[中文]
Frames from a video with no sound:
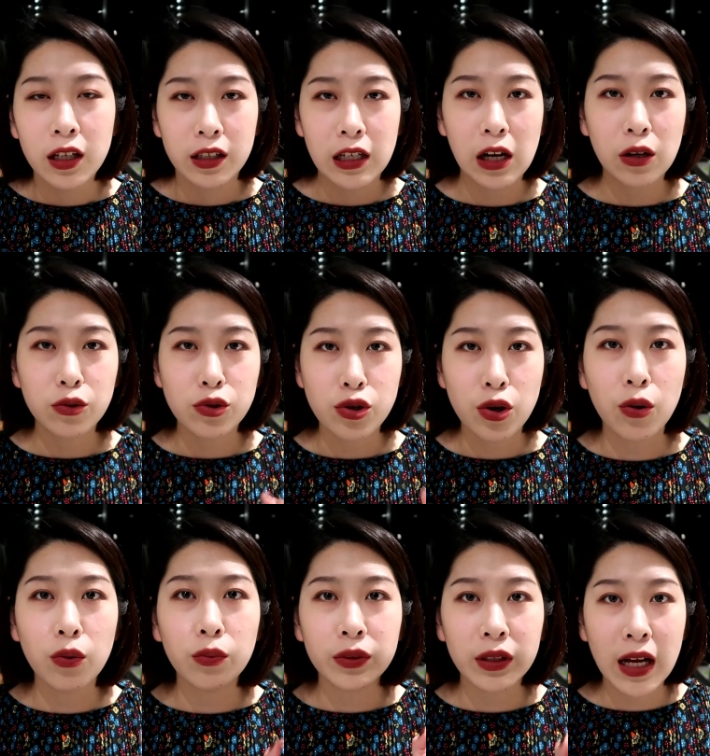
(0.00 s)
然后
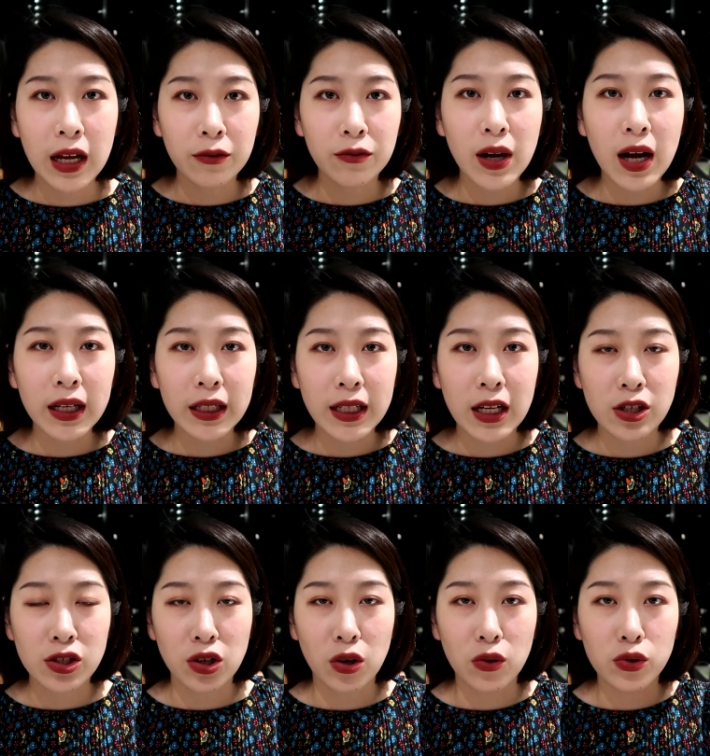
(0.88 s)
冲拿挖一
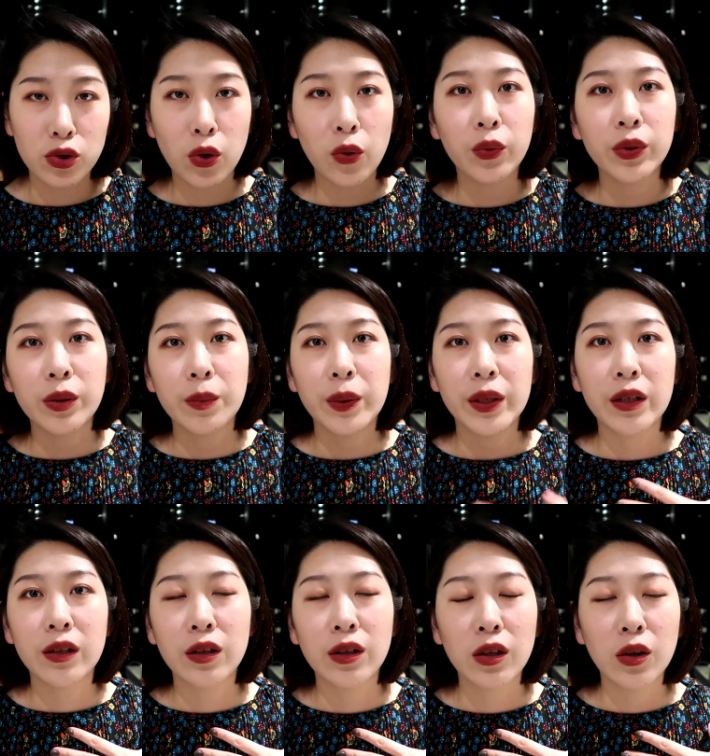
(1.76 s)
大勺冲一
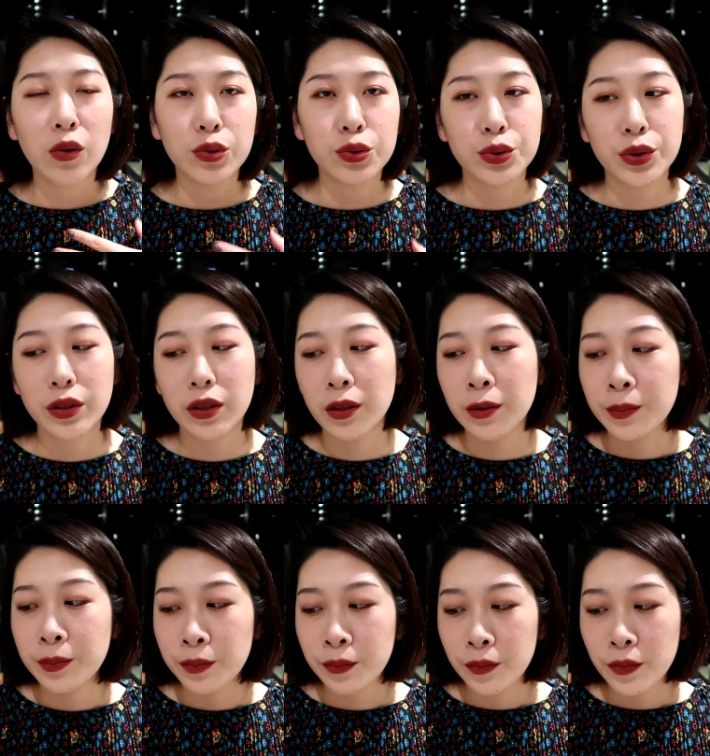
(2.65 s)
杯喝，我就觉
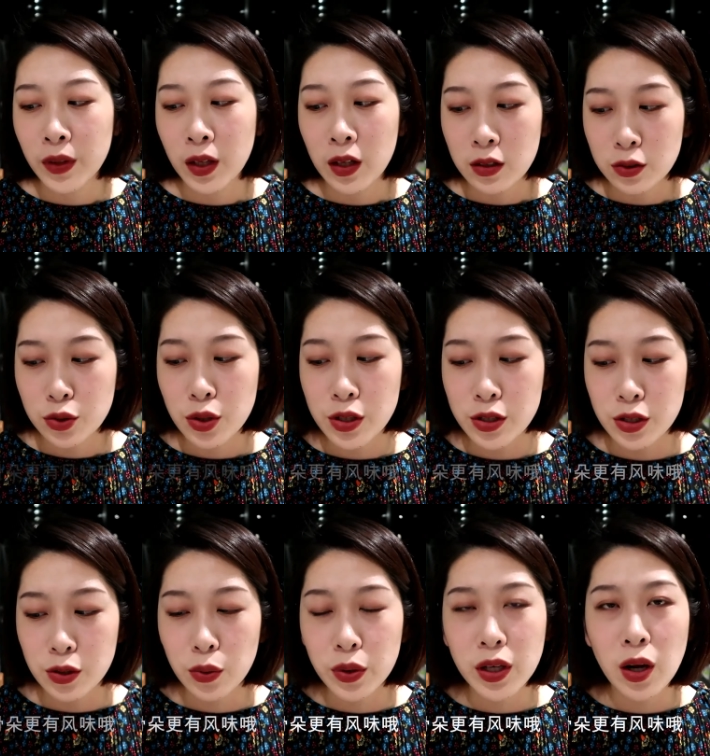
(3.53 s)
得确
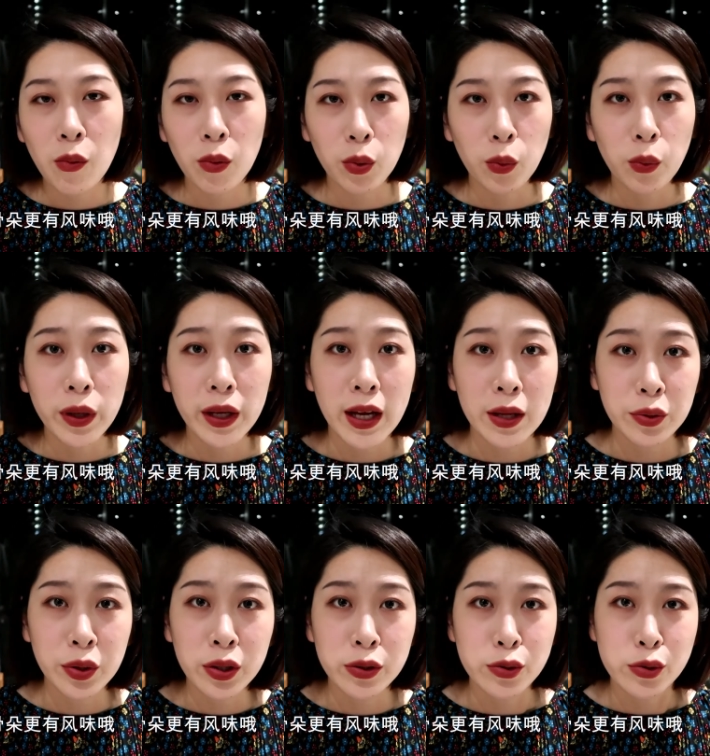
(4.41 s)
实会让我的胃
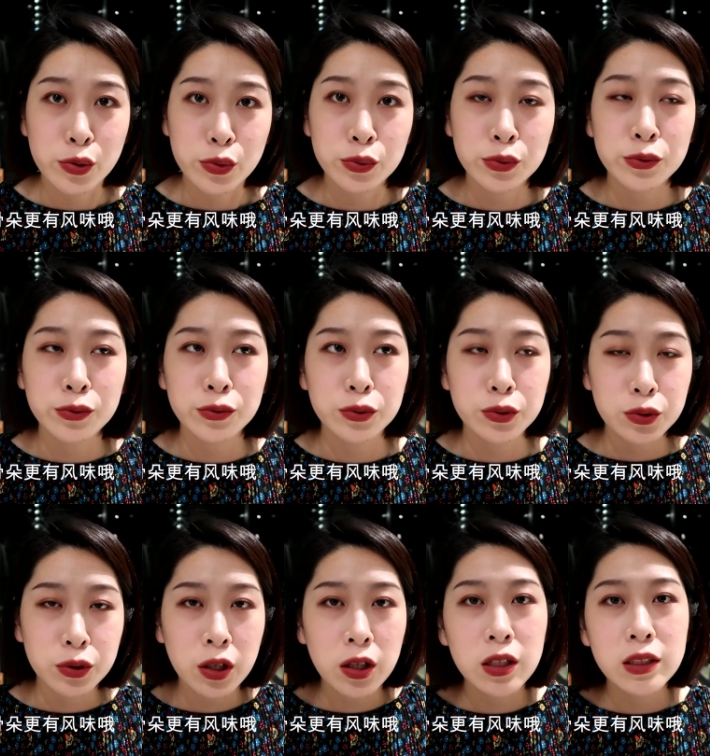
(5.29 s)
感觉很舒服。
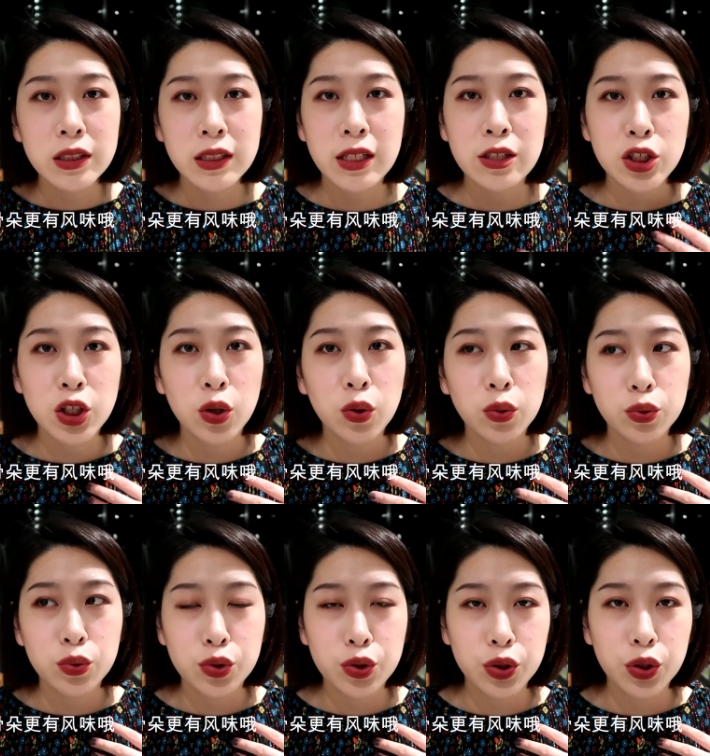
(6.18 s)
就是喝几天之后，
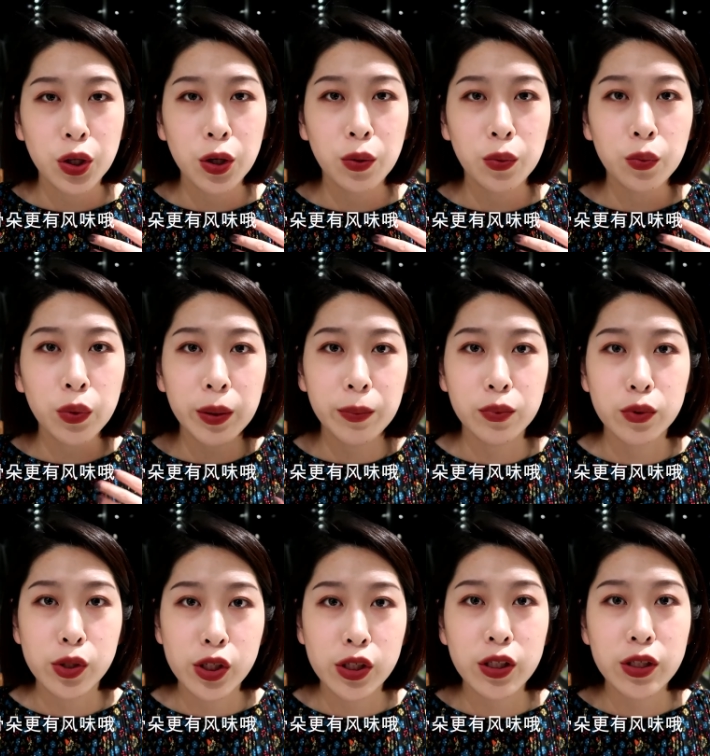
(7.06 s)
就是胃
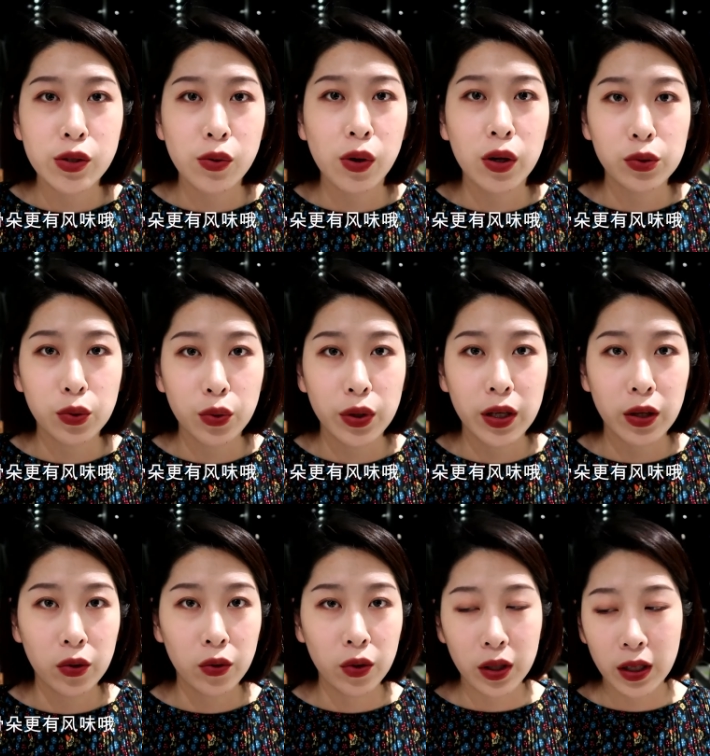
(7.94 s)
不适的情况就会
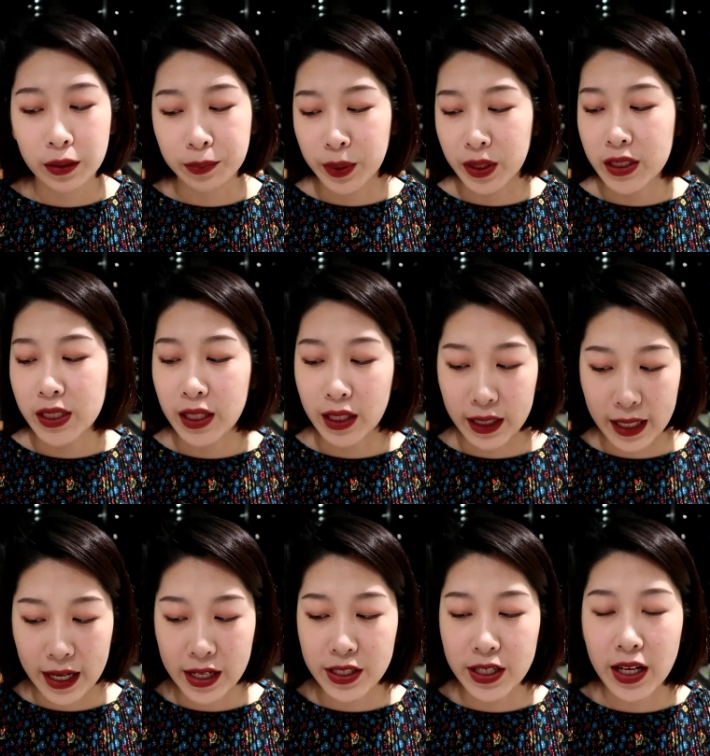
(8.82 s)
有很明显的
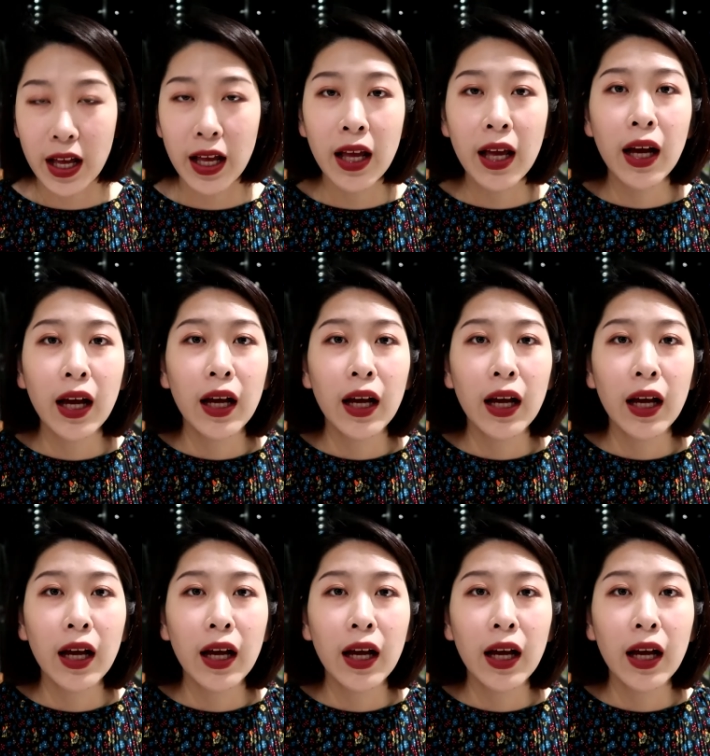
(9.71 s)
改善。